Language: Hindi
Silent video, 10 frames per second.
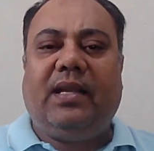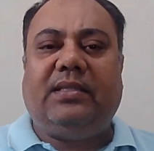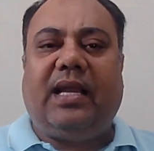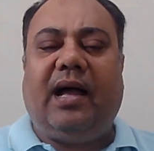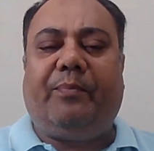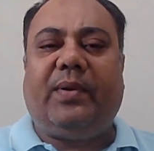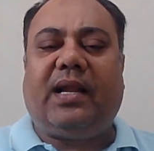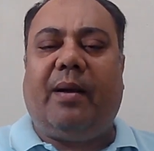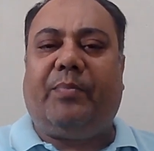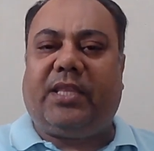जहां
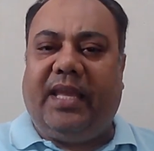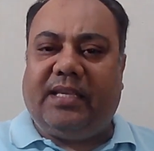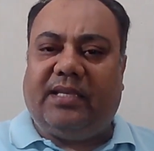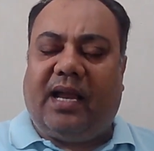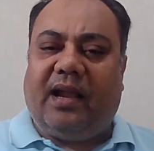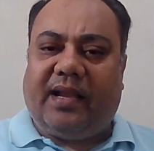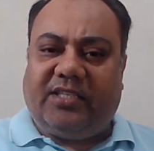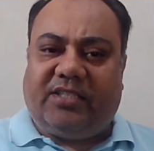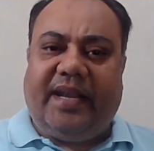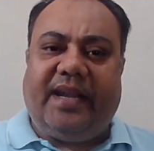का प्रदेश जहां का
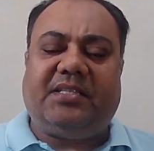स्टेट